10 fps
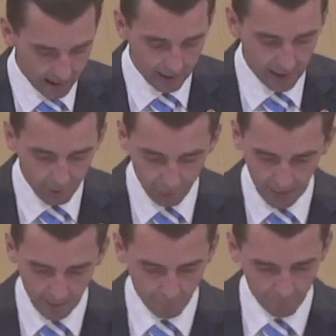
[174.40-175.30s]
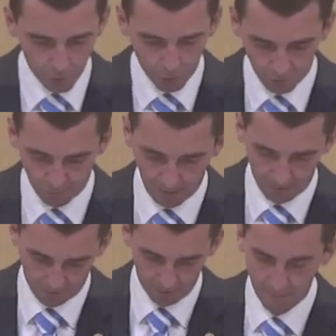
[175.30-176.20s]
einen effektiven Schutz
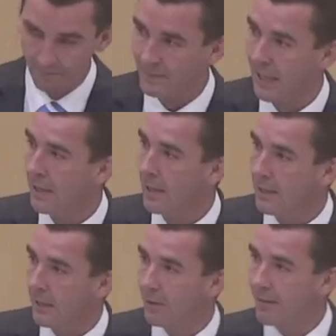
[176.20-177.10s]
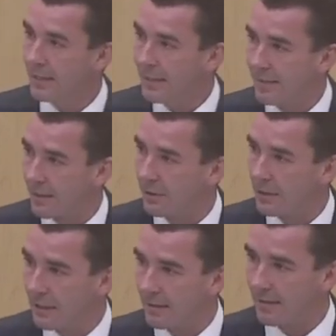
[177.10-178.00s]
brauchen. Denn was dieser
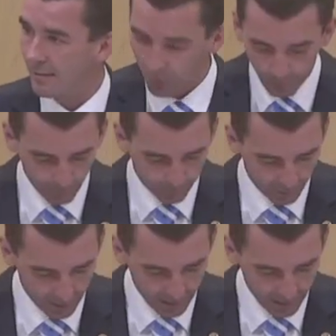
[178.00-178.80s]
türkise Sumpf